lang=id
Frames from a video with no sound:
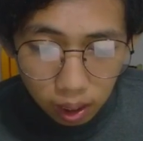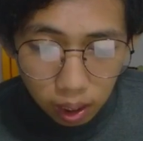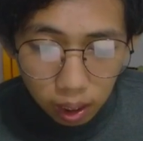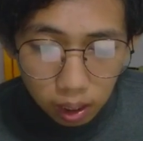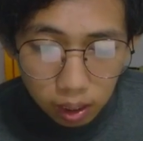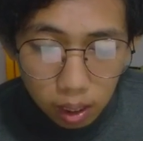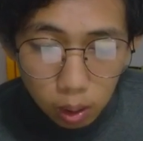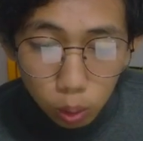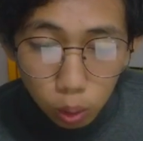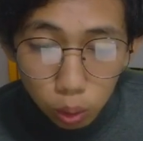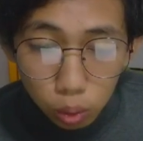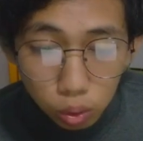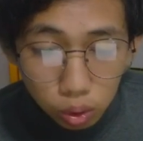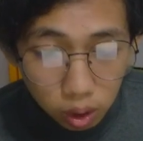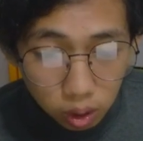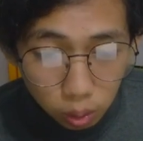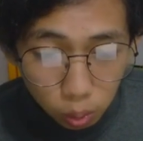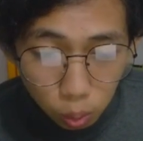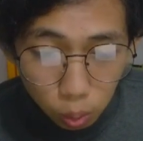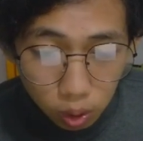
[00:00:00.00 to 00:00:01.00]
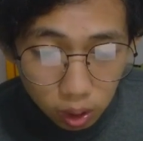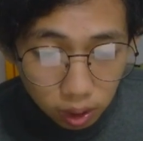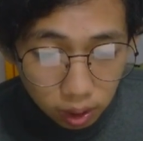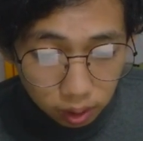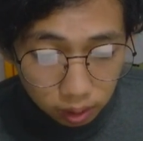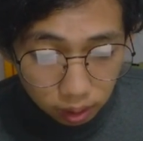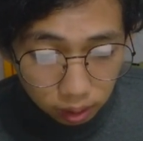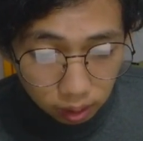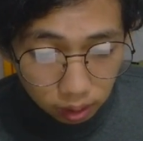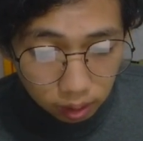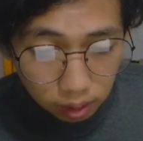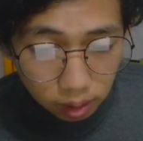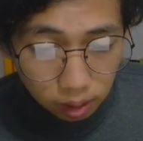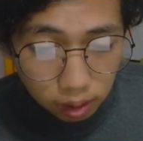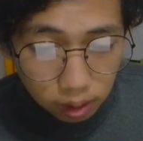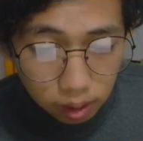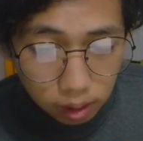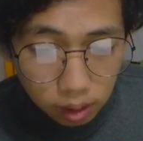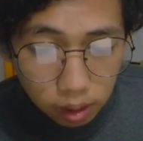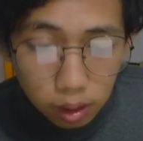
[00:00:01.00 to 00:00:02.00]
Ada urusan gua kata kita.
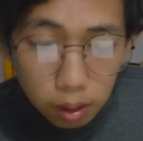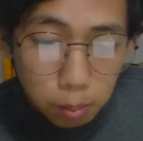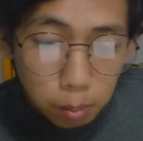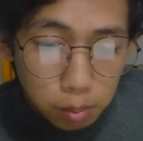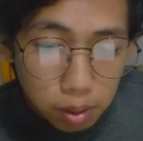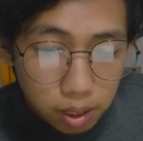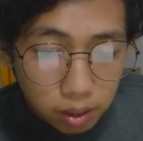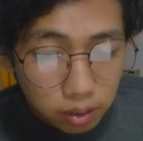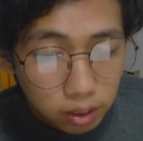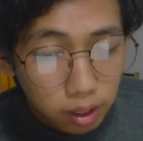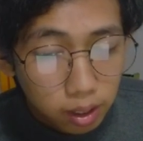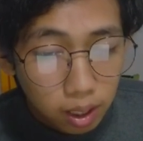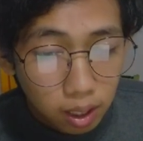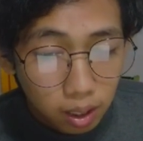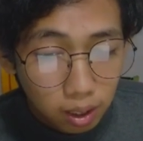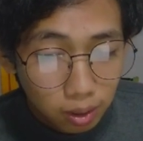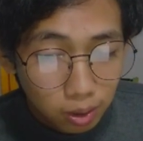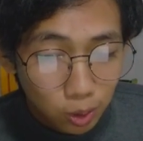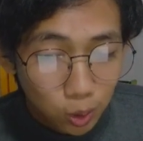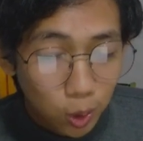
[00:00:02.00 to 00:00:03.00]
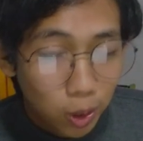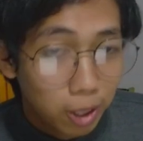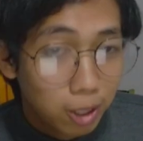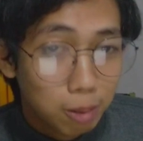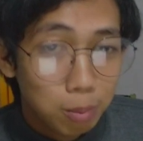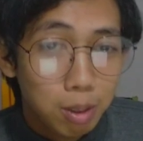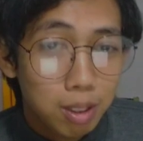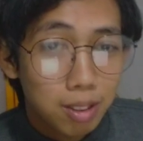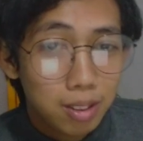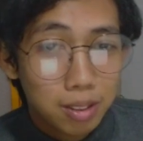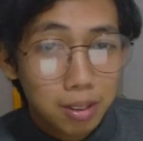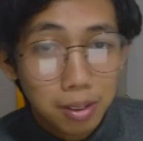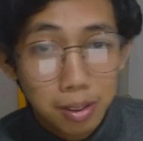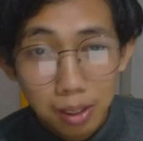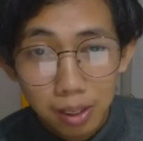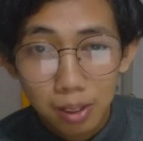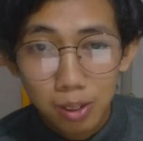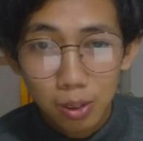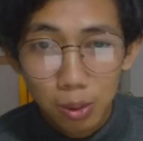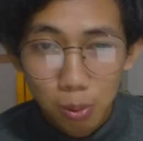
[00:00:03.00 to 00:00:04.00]
Biasalah soal
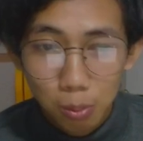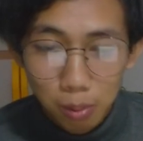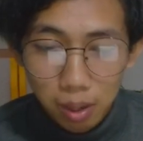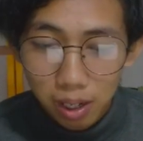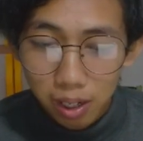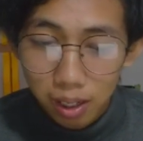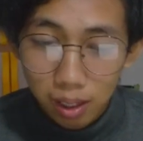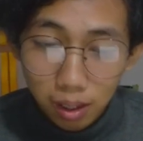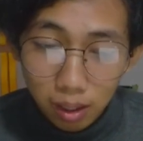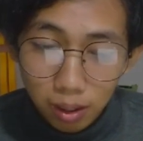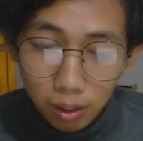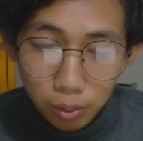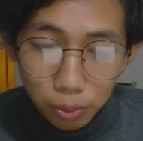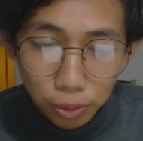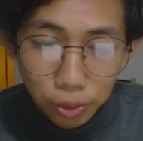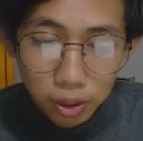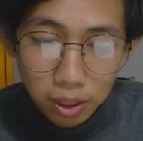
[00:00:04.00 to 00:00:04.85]
bisnis, oh my love.